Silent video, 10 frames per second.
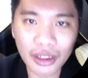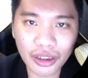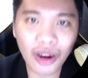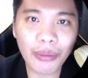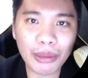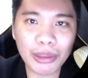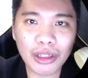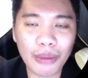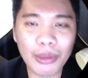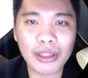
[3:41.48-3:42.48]
comment mo sa
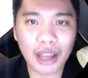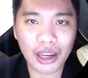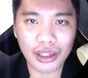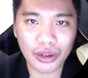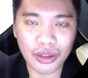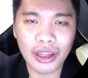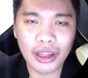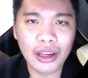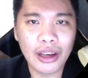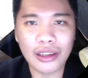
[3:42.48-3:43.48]
comment section
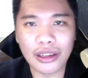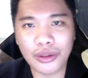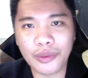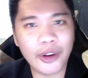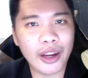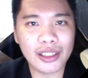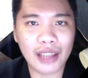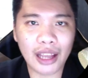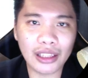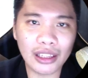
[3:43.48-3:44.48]
na super
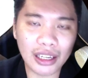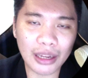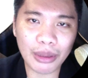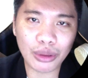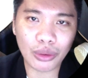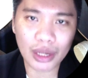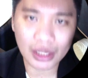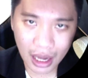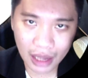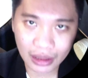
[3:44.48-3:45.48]
excited ka na
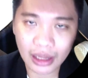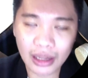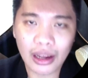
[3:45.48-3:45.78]
matuklasan